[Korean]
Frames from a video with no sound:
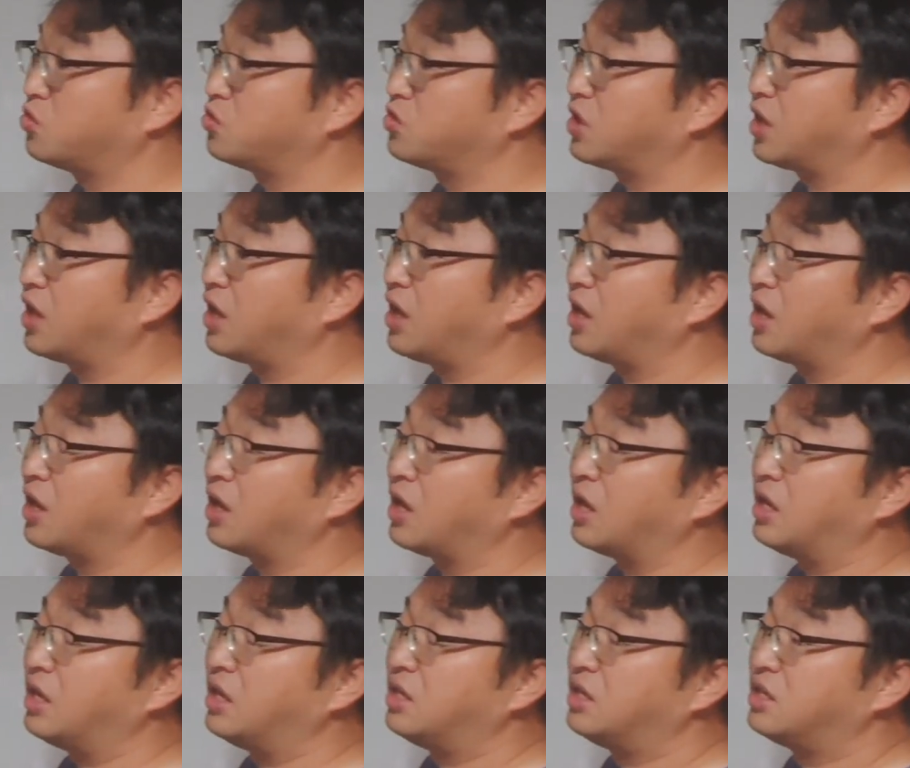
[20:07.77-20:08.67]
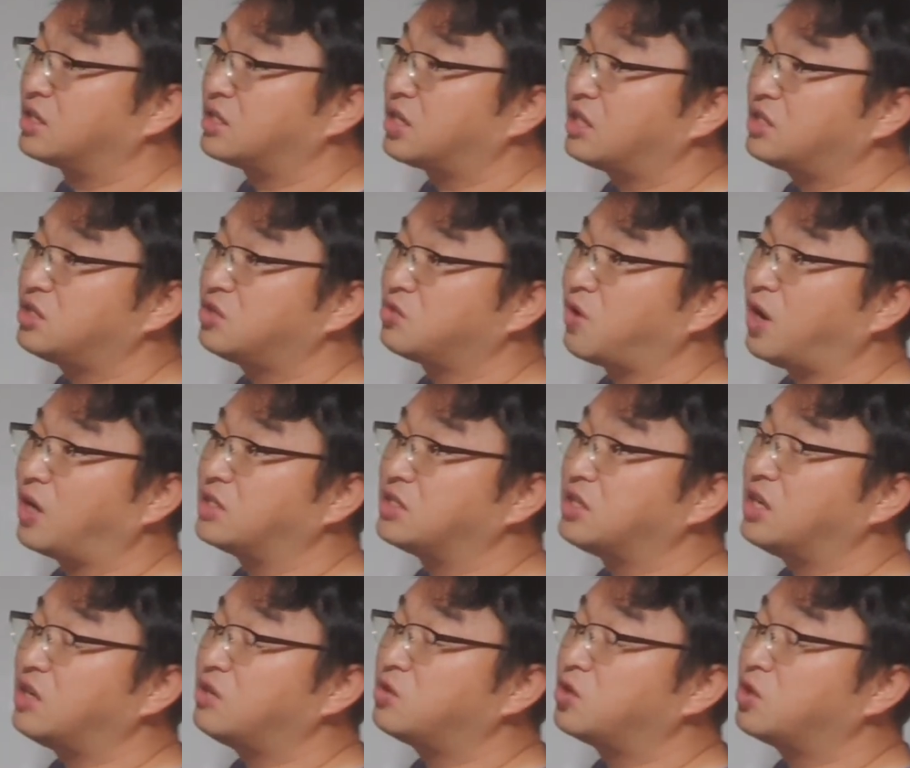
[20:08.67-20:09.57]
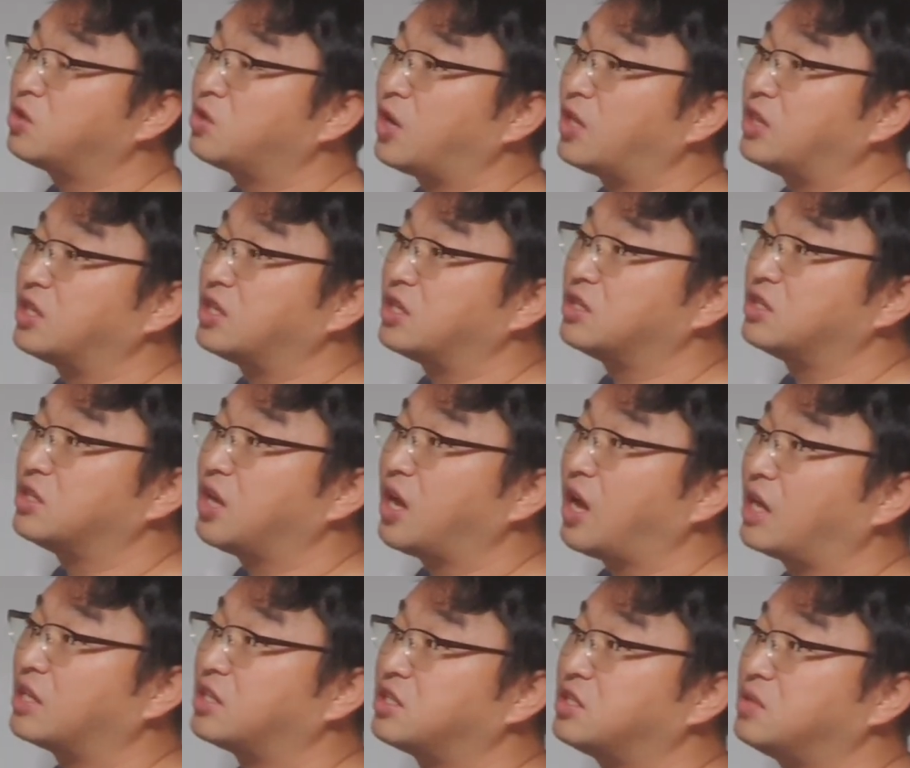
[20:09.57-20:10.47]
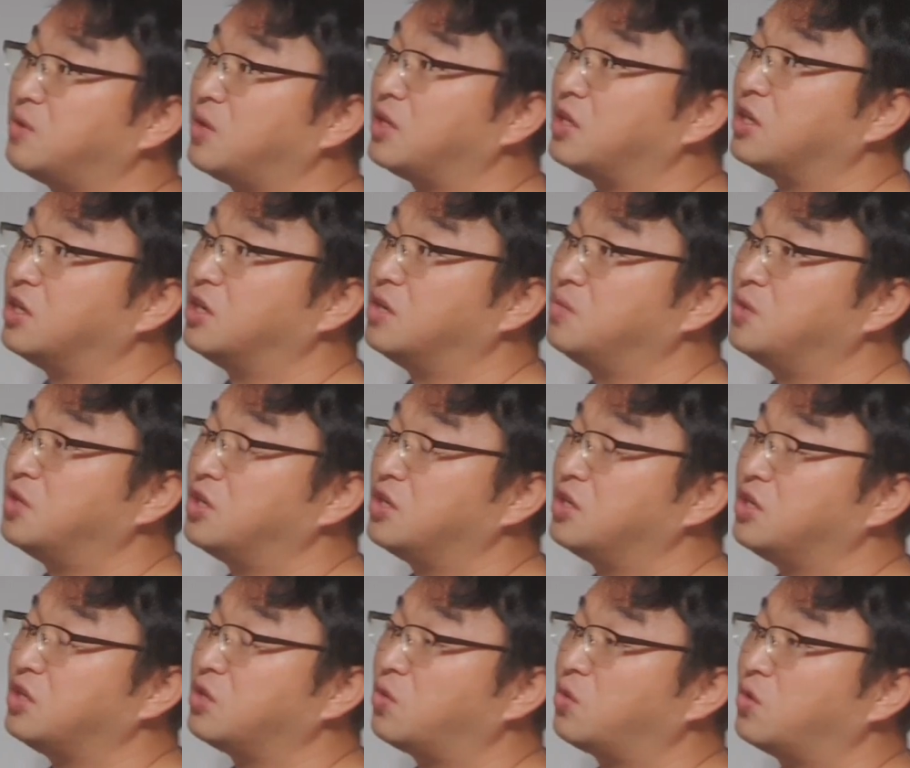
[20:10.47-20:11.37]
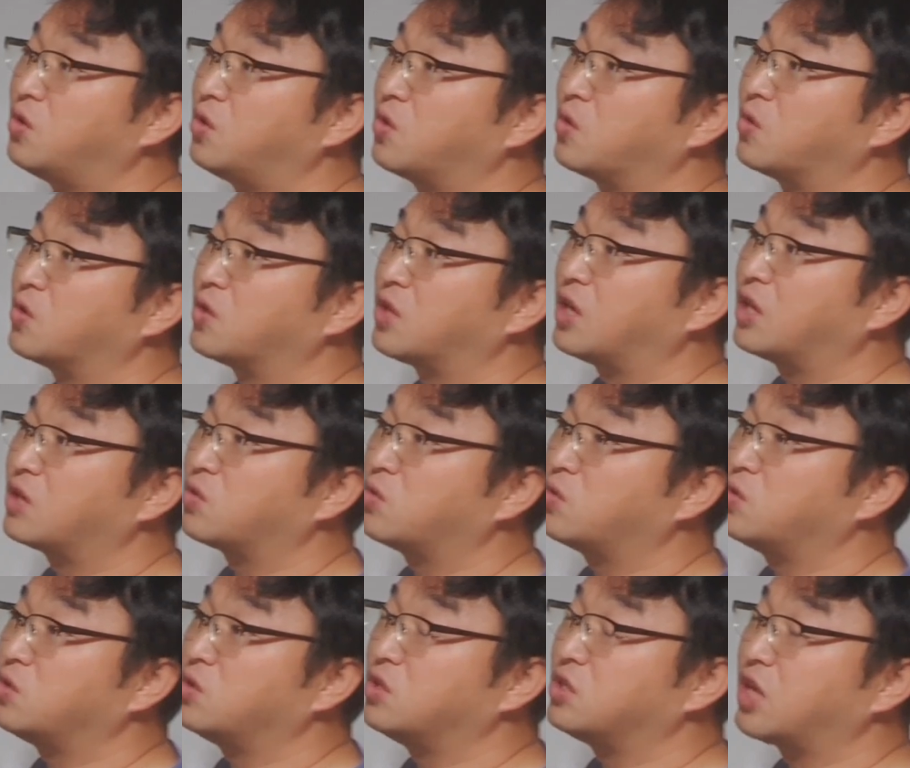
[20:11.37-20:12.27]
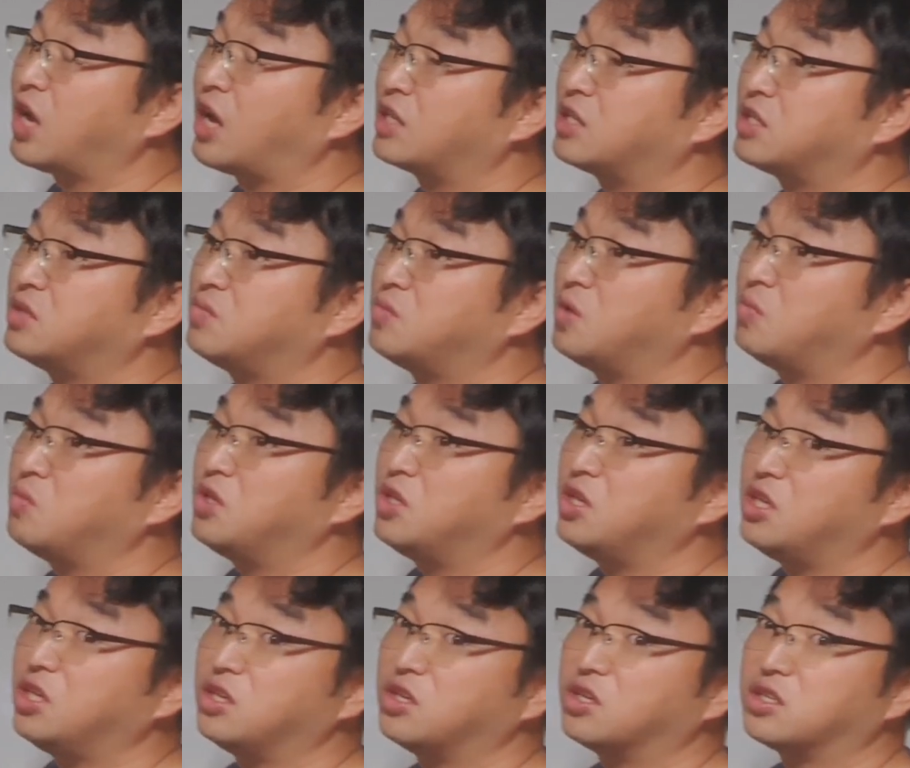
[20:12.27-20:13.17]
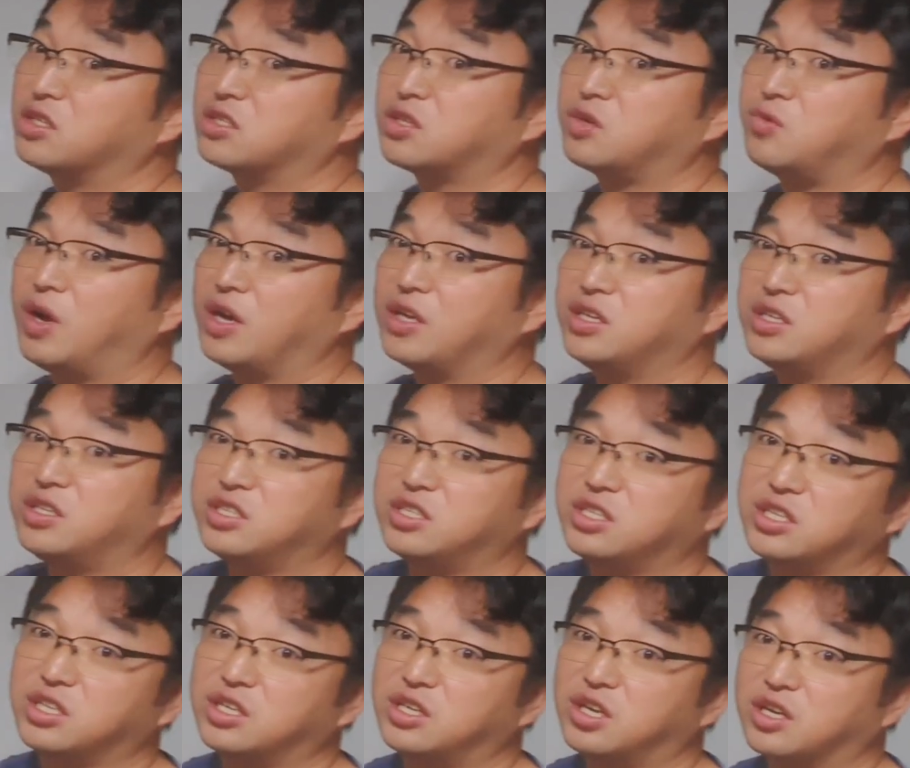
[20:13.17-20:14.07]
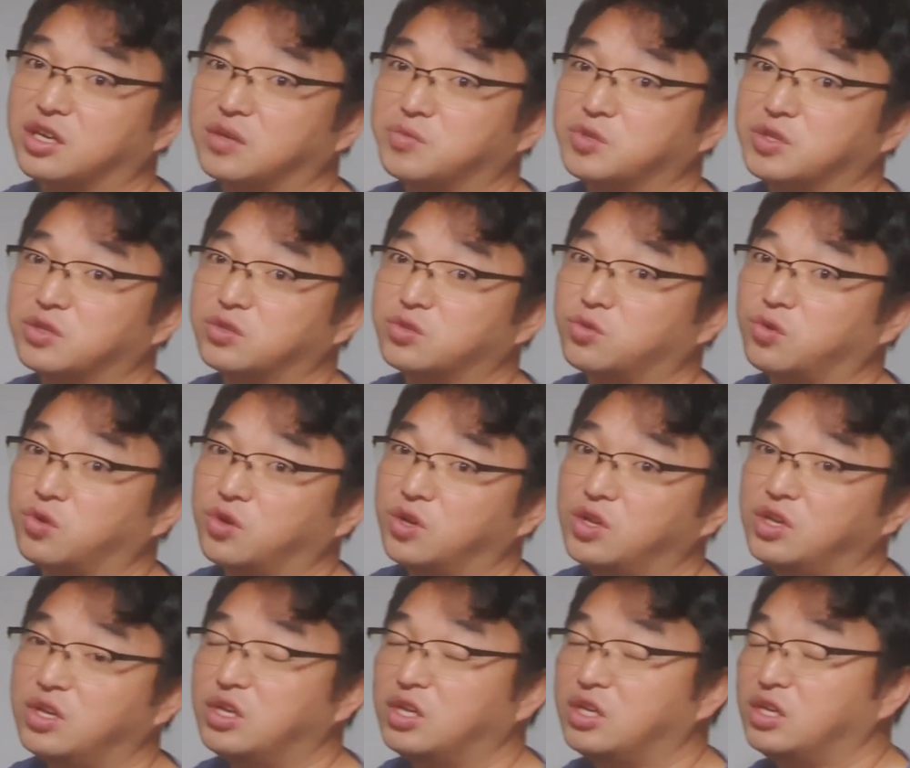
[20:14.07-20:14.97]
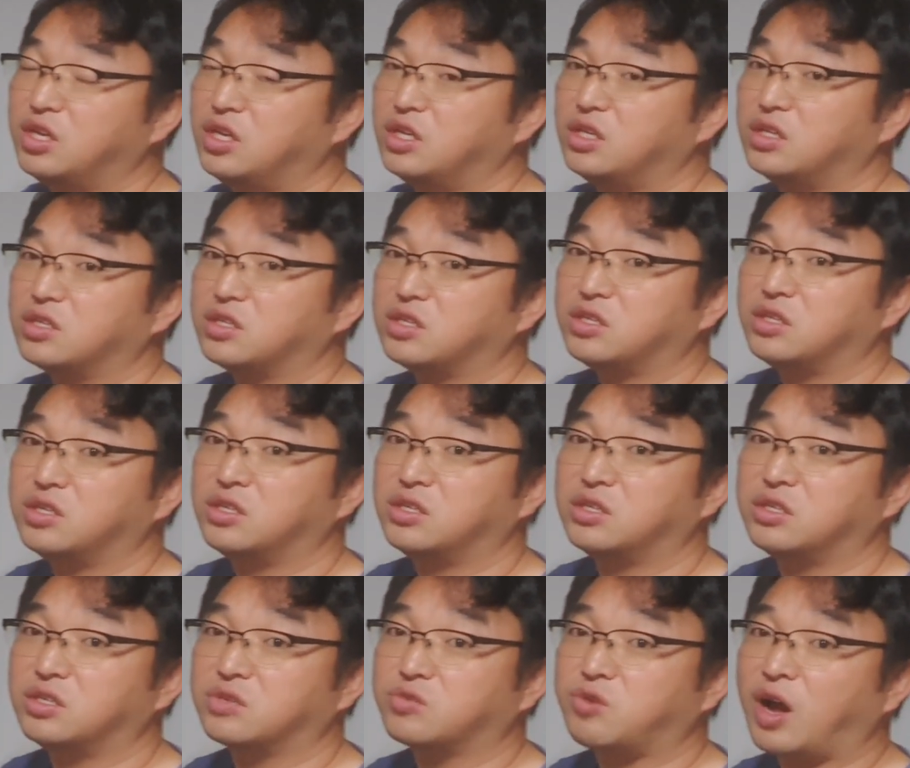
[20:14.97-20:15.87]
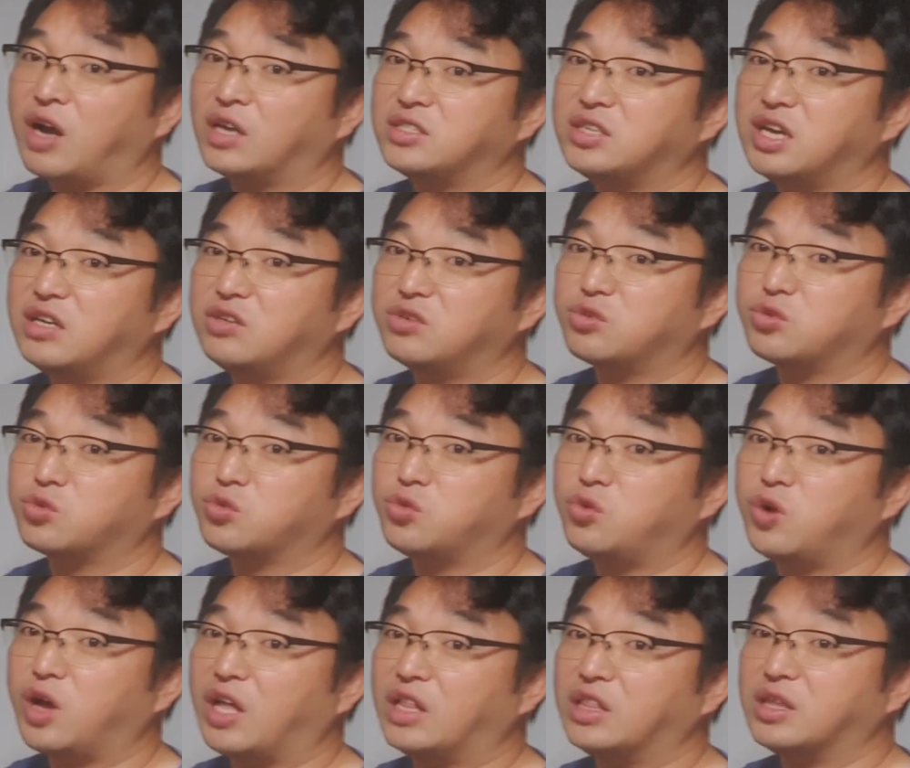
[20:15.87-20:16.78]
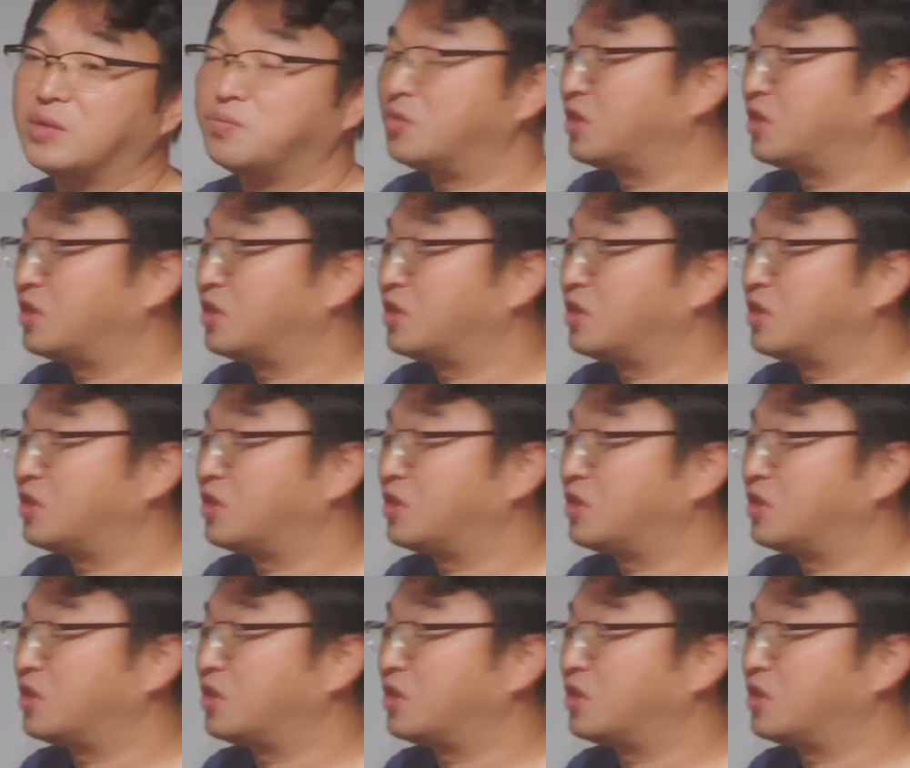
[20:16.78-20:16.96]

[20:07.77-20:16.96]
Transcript: 좋은데 사실 광량으로 해도 안 되는 게 아침에 여명이 올라오거나 또는 이제 아침에 미리 열어서 환기를 시키려 하면 또 그 광장으로도 안